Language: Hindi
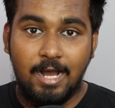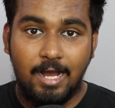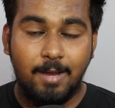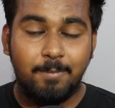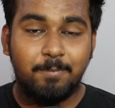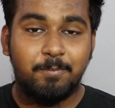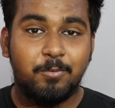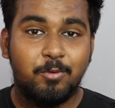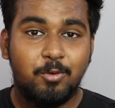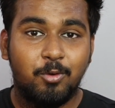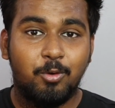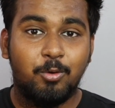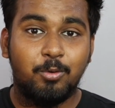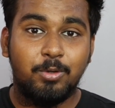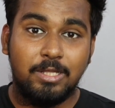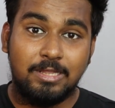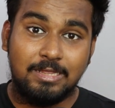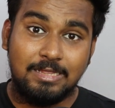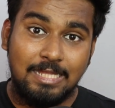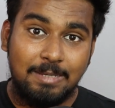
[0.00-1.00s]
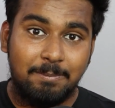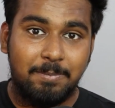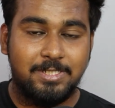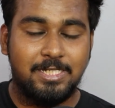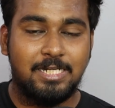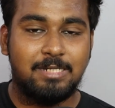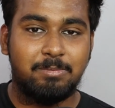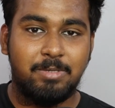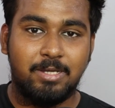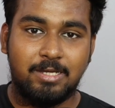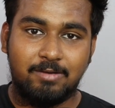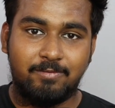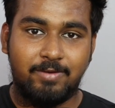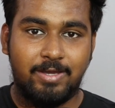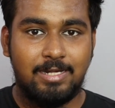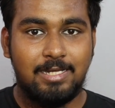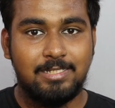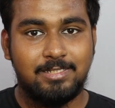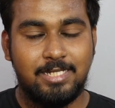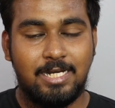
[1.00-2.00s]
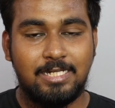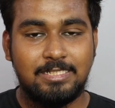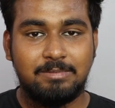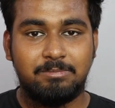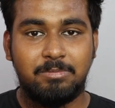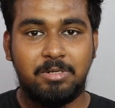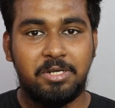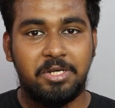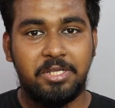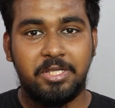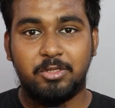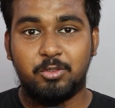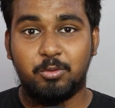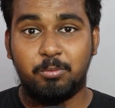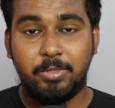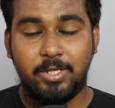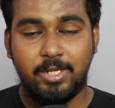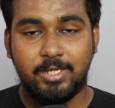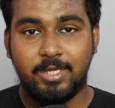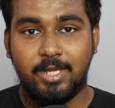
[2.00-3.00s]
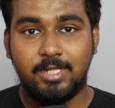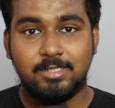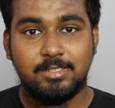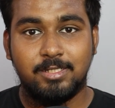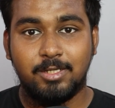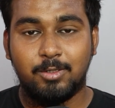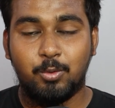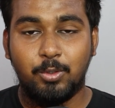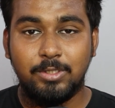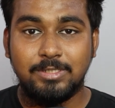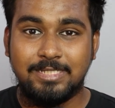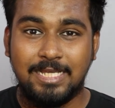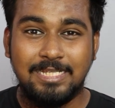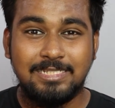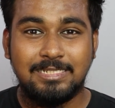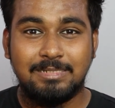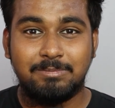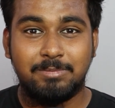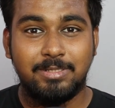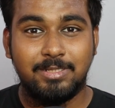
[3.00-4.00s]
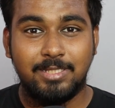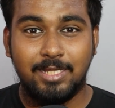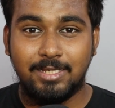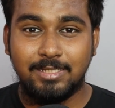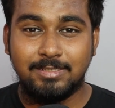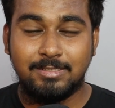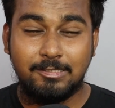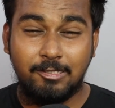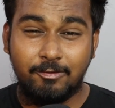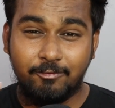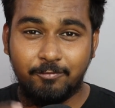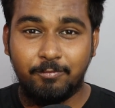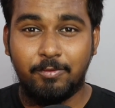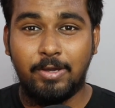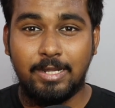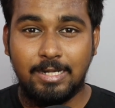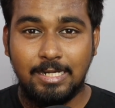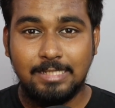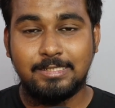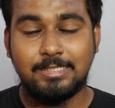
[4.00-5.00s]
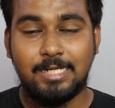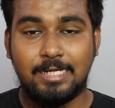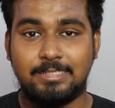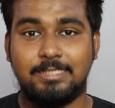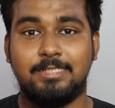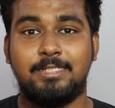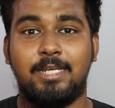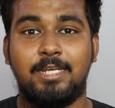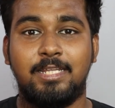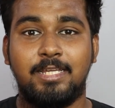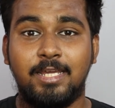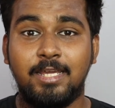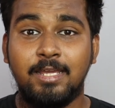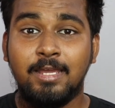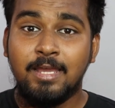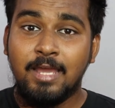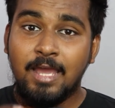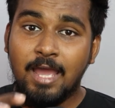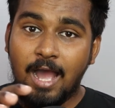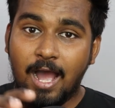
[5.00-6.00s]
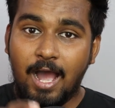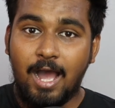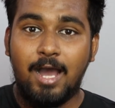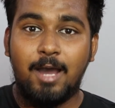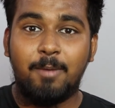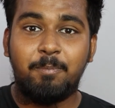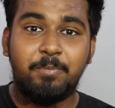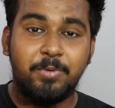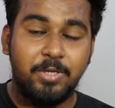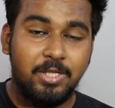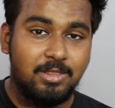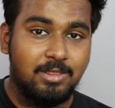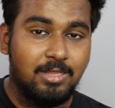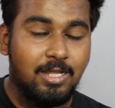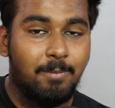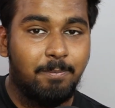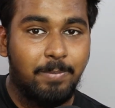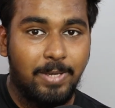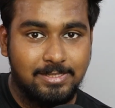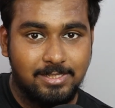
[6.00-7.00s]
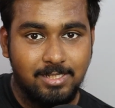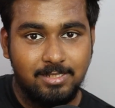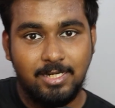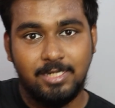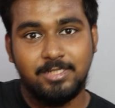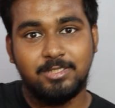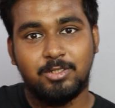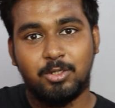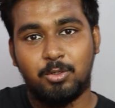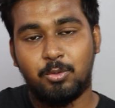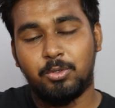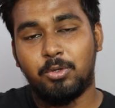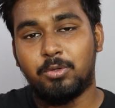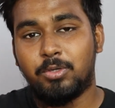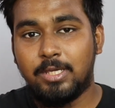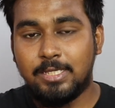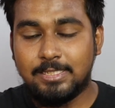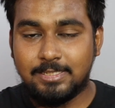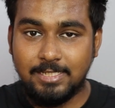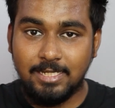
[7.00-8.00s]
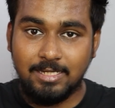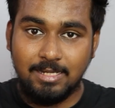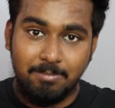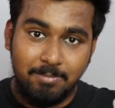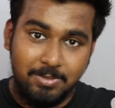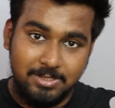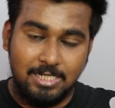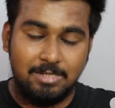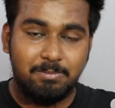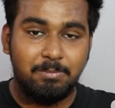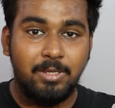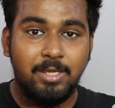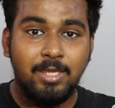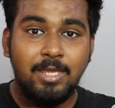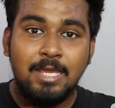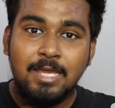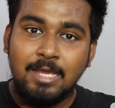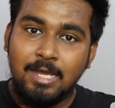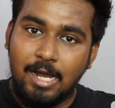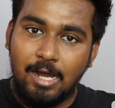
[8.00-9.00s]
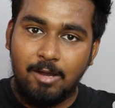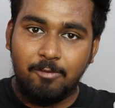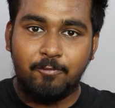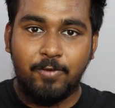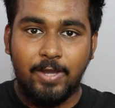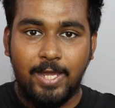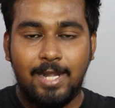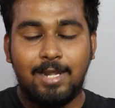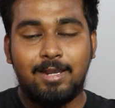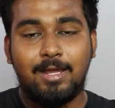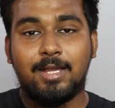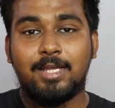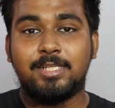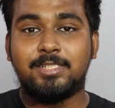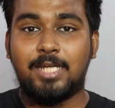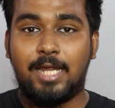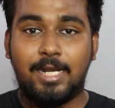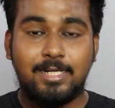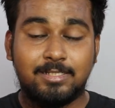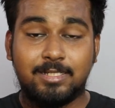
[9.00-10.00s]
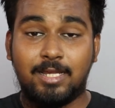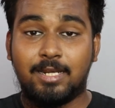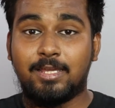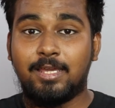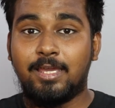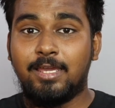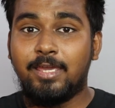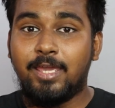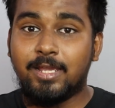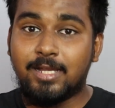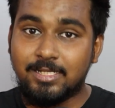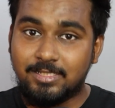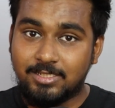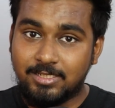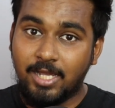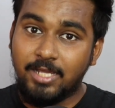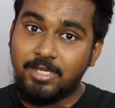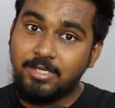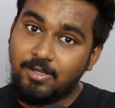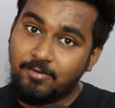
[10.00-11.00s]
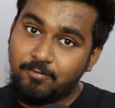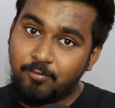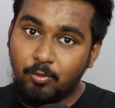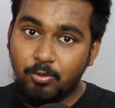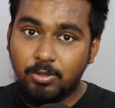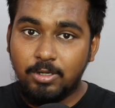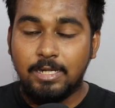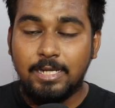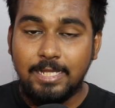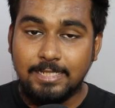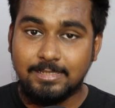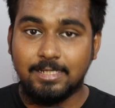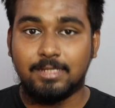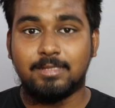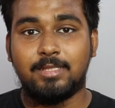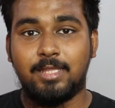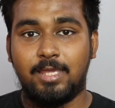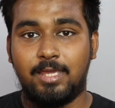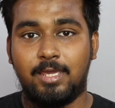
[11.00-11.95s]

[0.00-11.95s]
आपको इतने बजट में अगर वायरलेस चार्जिंग मिल रही है तो मेरे ख्याल से कोई सेंस नहीं बनता कि सिर्फ वायरलेस चार्जिंग के लिए आप इतना पैसा खर्च करो क्योंकि इससे कम बजट में आप वायर लगा के चार्ज करके एक अच्छा ईयरफोन ले सकते